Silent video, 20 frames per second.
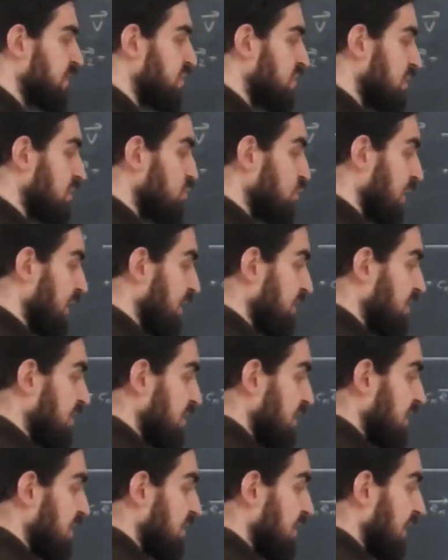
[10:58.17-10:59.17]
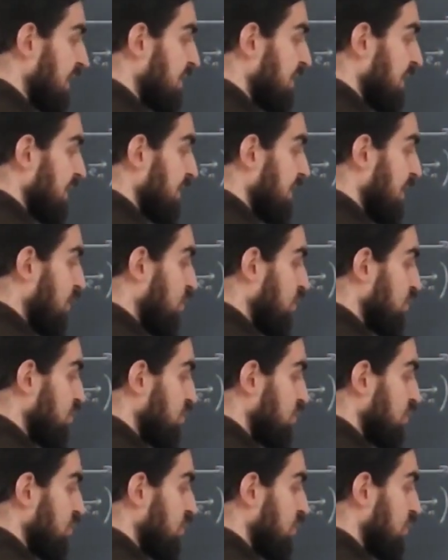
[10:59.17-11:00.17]
Şimdi bu satırların tek tek ne
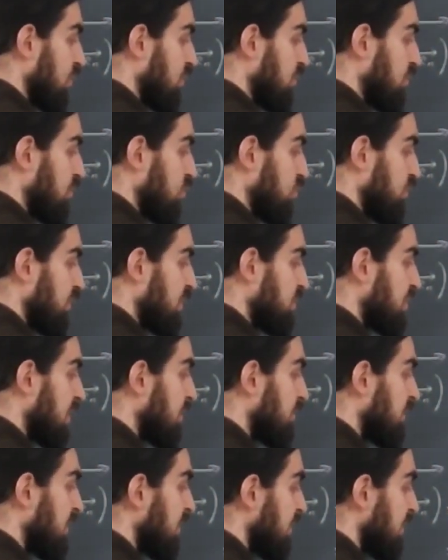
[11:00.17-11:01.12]
olduğunu bulmayacağım